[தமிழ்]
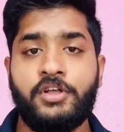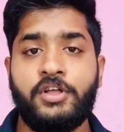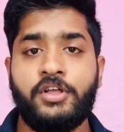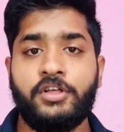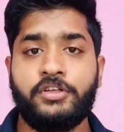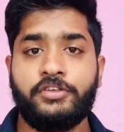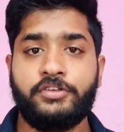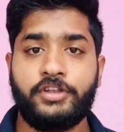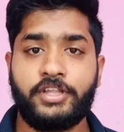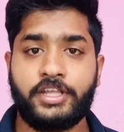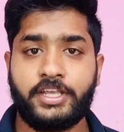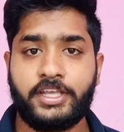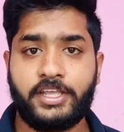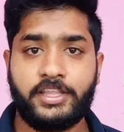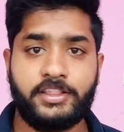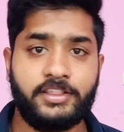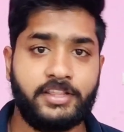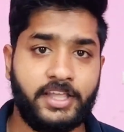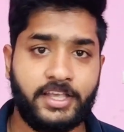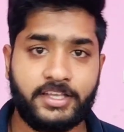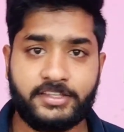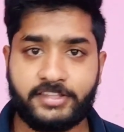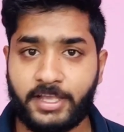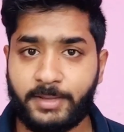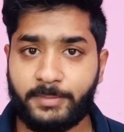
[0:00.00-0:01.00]
ஸோ நீங்கள் இந்த
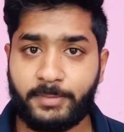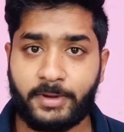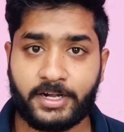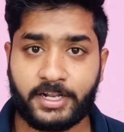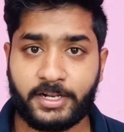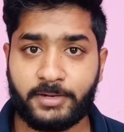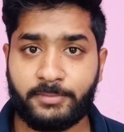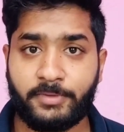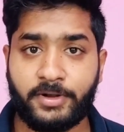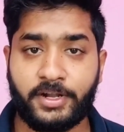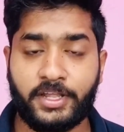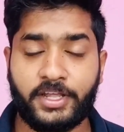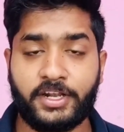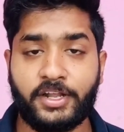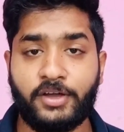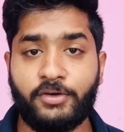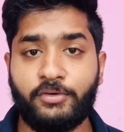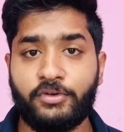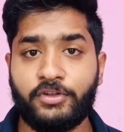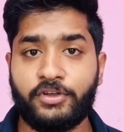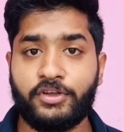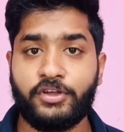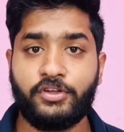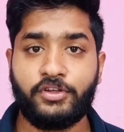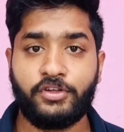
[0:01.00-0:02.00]
எக்ஸாம் அட்டன் பண்ணிங்கன்னா
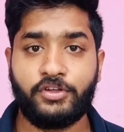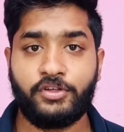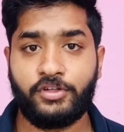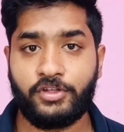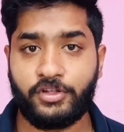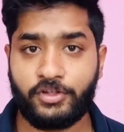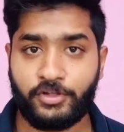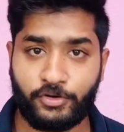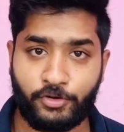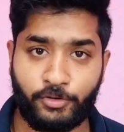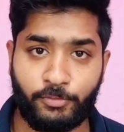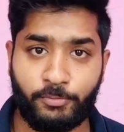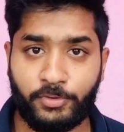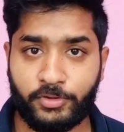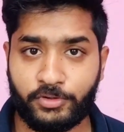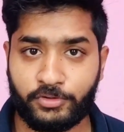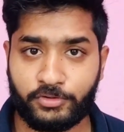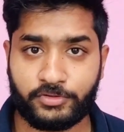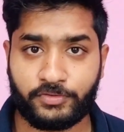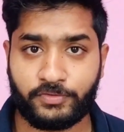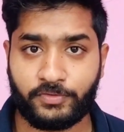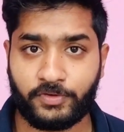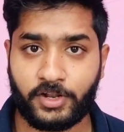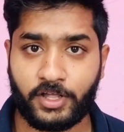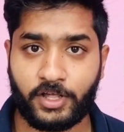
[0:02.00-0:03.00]
உங்களுக்கு ரொம்ப
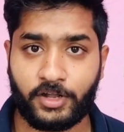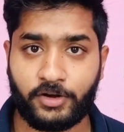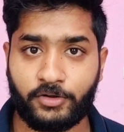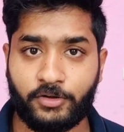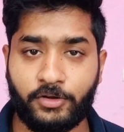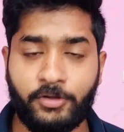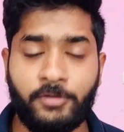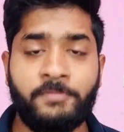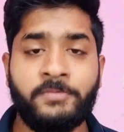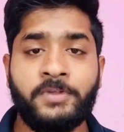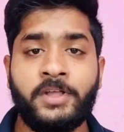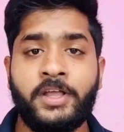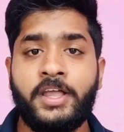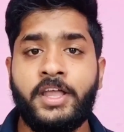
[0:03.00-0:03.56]
யூஸ்ஃபுல்லாக இருக்கும்